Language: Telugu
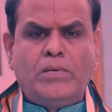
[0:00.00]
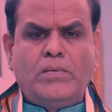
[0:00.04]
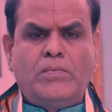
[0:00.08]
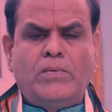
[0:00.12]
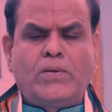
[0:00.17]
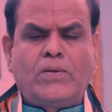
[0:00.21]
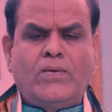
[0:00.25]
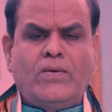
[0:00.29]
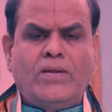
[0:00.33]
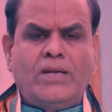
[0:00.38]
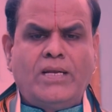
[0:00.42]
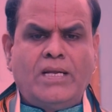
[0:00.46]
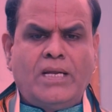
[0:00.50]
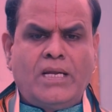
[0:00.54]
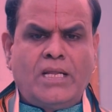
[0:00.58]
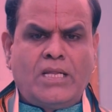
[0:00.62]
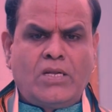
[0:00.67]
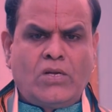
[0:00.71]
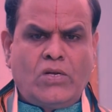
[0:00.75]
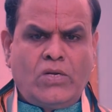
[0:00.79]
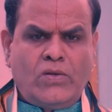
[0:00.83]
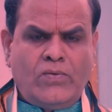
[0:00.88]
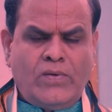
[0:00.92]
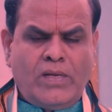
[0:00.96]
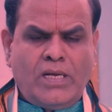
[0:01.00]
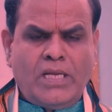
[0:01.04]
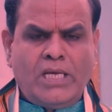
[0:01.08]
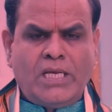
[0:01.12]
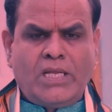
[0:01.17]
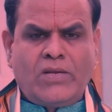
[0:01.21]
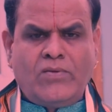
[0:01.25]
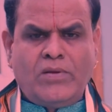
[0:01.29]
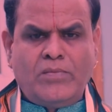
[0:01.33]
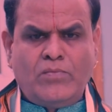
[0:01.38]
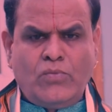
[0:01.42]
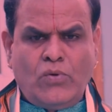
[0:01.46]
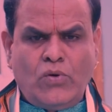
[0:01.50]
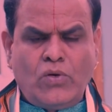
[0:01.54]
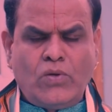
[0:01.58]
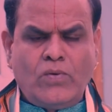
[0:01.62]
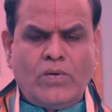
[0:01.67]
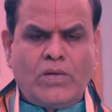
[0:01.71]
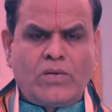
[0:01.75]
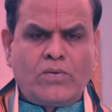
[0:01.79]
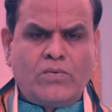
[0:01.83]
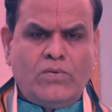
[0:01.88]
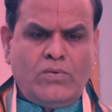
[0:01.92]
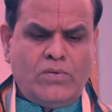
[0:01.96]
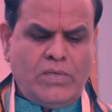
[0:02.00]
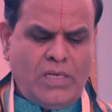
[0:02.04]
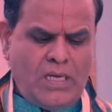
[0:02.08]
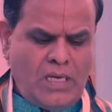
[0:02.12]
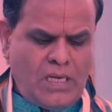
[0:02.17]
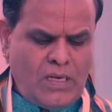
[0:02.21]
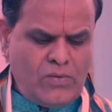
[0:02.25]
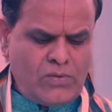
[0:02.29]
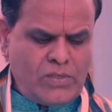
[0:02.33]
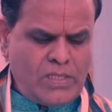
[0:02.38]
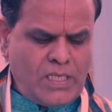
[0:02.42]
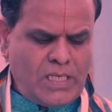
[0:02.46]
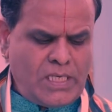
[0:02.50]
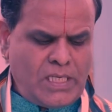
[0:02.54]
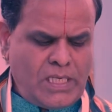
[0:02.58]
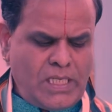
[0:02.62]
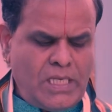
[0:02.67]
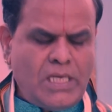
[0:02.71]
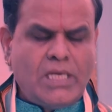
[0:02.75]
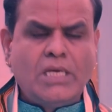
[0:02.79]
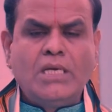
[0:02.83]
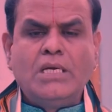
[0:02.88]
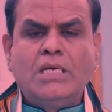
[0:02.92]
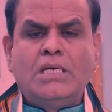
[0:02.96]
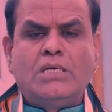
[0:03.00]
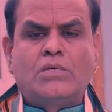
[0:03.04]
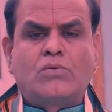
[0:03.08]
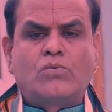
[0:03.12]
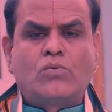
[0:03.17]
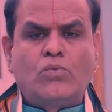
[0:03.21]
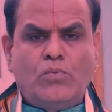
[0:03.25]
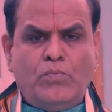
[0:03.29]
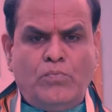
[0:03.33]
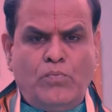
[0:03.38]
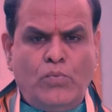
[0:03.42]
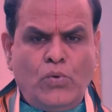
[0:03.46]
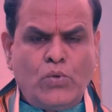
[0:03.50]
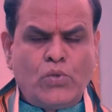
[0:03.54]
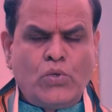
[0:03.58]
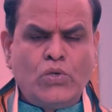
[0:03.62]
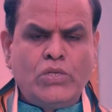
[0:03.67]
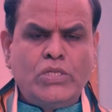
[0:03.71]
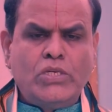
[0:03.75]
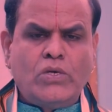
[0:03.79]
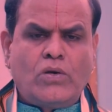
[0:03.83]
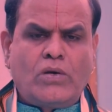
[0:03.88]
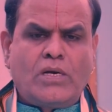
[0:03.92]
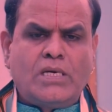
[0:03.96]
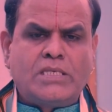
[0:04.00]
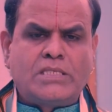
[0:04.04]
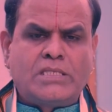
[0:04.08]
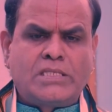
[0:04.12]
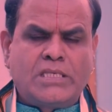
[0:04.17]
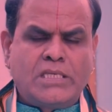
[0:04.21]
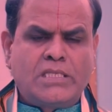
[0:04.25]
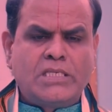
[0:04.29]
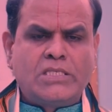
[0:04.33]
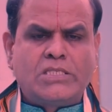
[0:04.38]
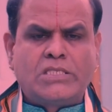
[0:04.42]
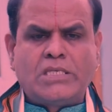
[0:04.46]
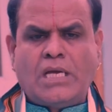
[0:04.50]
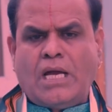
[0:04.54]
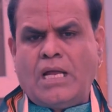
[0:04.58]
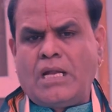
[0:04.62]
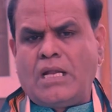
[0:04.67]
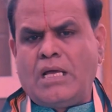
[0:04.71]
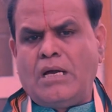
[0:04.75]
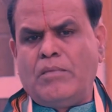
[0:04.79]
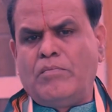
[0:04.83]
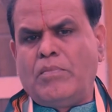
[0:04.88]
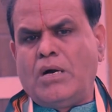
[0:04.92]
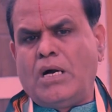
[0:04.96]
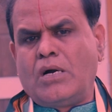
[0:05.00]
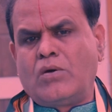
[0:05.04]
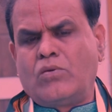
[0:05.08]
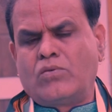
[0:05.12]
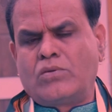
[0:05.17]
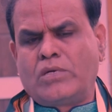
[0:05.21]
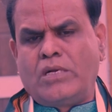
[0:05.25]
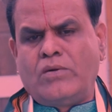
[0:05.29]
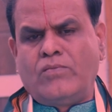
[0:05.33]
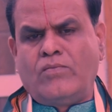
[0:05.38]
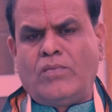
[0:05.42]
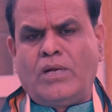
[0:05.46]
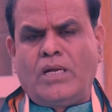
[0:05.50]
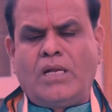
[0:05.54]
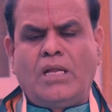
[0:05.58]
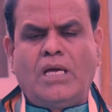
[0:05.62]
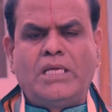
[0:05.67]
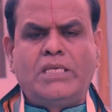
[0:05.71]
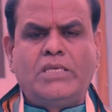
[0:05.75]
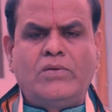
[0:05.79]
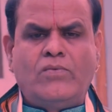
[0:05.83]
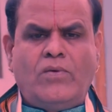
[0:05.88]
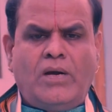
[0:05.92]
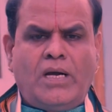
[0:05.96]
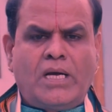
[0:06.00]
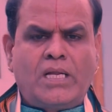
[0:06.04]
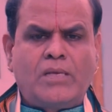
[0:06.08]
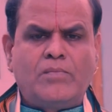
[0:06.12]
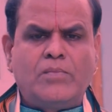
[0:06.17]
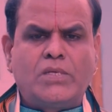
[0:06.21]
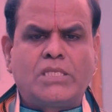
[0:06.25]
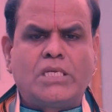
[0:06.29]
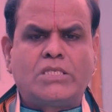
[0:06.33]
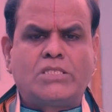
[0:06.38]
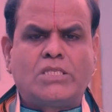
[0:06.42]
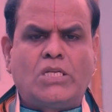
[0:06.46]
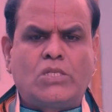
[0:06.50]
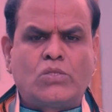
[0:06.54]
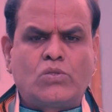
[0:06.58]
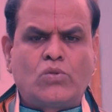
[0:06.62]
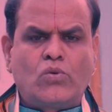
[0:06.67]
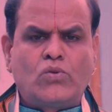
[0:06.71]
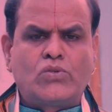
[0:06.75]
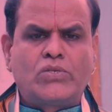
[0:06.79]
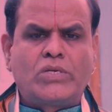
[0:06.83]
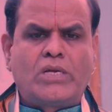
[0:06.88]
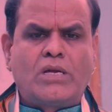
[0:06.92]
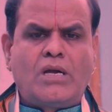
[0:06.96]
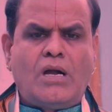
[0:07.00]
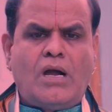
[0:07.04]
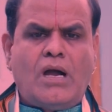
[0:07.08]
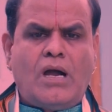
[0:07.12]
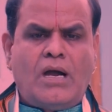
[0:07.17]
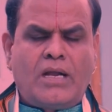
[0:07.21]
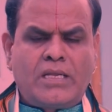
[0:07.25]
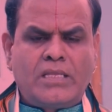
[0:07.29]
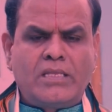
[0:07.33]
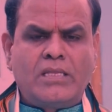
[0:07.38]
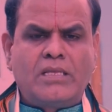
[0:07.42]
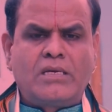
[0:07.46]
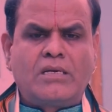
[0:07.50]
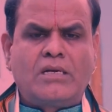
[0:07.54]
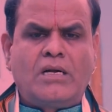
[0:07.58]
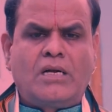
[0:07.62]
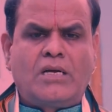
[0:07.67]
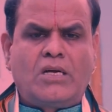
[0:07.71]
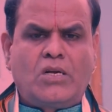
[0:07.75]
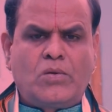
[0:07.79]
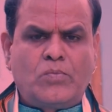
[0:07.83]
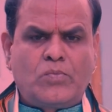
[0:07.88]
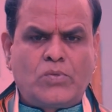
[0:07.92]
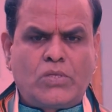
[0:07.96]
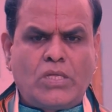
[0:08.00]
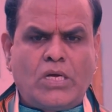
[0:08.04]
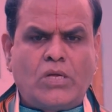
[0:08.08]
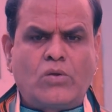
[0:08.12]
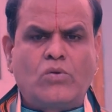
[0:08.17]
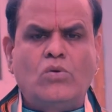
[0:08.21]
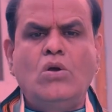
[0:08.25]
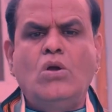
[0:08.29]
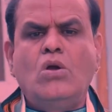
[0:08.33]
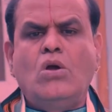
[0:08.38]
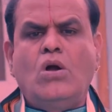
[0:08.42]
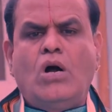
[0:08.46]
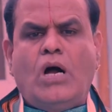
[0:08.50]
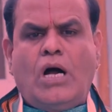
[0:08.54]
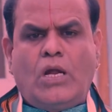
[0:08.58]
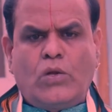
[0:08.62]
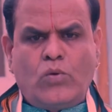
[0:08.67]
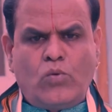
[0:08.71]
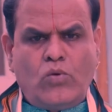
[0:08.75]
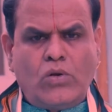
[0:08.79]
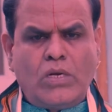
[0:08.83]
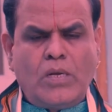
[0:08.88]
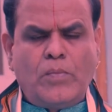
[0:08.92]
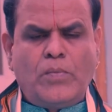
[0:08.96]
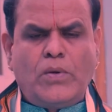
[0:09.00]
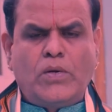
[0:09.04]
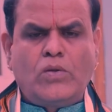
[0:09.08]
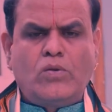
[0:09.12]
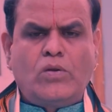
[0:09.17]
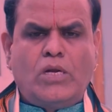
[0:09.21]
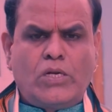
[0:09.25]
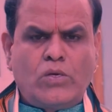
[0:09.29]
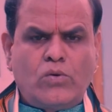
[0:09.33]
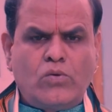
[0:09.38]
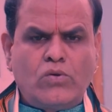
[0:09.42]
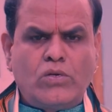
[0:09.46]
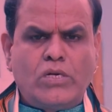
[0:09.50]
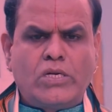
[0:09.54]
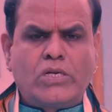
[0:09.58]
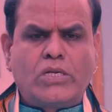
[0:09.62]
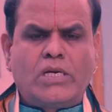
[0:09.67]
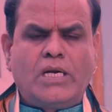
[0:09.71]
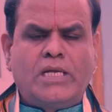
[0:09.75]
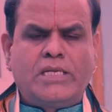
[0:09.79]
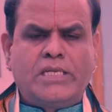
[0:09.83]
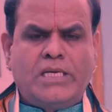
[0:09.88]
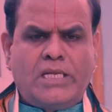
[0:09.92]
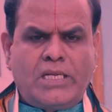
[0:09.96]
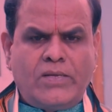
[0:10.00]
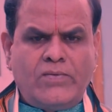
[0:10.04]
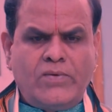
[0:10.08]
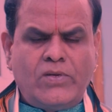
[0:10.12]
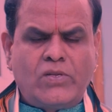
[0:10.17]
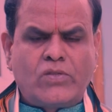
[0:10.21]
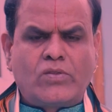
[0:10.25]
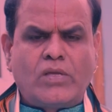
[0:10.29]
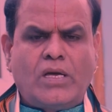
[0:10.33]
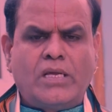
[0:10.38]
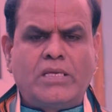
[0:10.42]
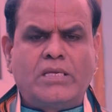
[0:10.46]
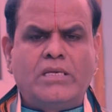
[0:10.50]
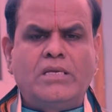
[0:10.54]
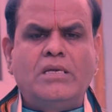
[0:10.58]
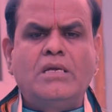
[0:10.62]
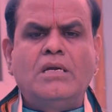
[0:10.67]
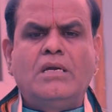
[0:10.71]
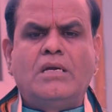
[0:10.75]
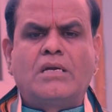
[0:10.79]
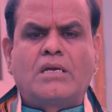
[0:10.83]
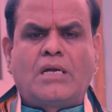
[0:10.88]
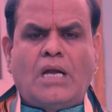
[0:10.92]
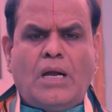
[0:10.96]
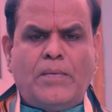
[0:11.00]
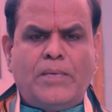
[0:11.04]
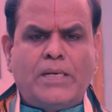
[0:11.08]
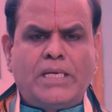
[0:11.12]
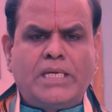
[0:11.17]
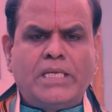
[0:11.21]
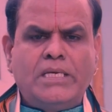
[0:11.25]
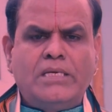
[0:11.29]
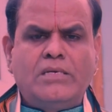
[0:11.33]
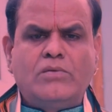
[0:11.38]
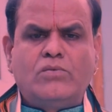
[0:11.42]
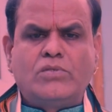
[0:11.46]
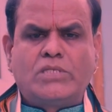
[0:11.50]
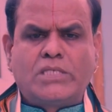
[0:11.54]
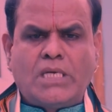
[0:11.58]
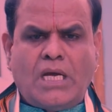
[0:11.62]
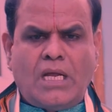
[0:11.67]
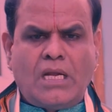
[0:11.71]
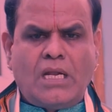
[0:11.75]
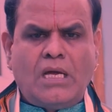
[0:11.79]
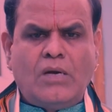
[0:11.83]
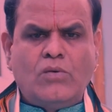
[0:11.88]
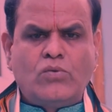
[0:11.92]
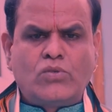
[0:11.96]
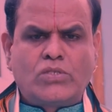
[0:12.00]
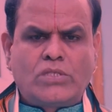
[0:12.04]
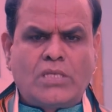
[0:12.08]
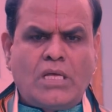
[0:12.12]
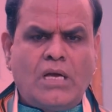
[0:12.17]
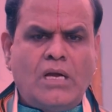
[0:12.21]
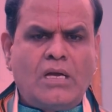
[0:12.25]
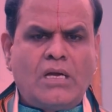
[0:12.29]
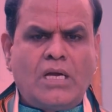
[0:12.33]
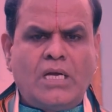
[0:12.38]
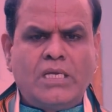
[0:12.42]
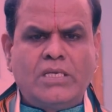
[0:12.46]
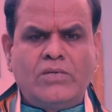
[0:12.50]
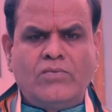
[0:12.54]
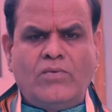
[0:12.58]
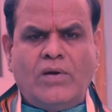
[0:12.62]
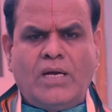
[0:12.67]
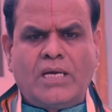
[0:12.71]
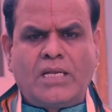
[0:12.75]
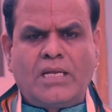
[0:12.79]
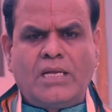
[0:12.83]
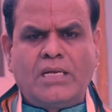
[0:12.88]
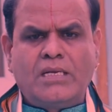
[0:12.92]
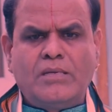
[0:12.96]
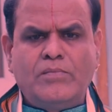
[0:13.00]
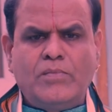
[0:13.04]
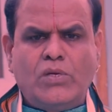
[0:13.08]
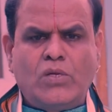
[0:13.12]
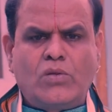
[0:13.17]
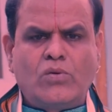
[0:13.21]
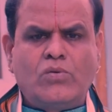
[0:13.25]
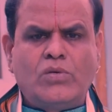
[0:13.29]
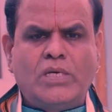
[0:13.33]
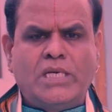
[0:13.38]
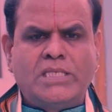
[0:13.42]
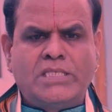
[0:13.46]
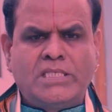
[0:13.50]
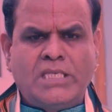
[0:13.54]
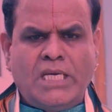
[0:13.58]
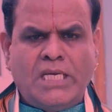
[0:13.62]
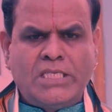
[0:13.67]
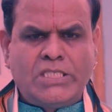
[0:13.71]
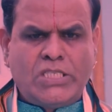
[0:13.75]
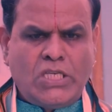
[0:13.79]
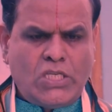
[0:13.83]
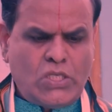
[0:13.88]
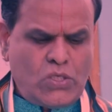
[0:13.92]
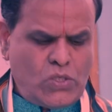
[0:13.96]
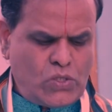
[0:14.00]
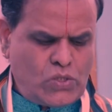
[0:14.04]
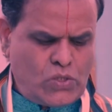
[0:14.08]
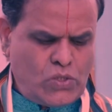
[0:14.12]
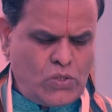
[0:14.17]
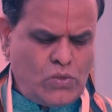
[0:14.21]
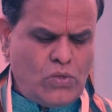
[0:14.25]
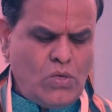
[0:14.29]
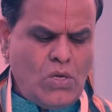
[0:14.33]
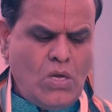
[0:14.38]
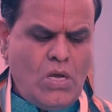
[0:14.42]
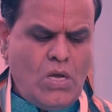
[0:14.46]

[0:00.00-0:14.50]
ఫిబ్రవరి నెల రెండు వేల ఇరవై మూడు వరకు ఎలా ఉందంటే బుధుని యొక్క స్థితి చాలా బాగుండడం వల్ల ఈ వారమంతా సంతోషంగా ఆనందంగా గడుపుతారు అనుకున్న పనులు అనుకున్నట్టుగా నెరవేరుతాయి కాబట్టి చాలా ఉత్సాహంగా ఈ వారాన్ని మీరు ఎంజాయ్ చేయొచ్చు